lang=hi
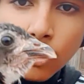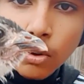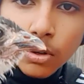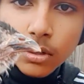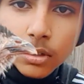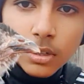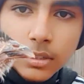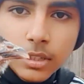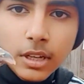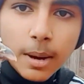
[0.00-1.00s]
और
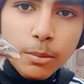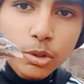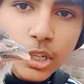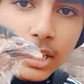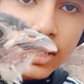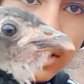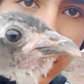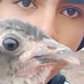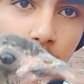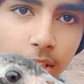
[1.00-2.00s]
ये आपको शायद नज़र आ रहा
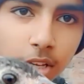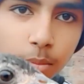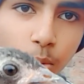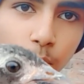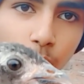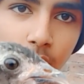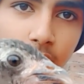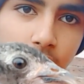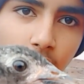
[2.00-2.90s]
होगा ये देखें मुंह खोल के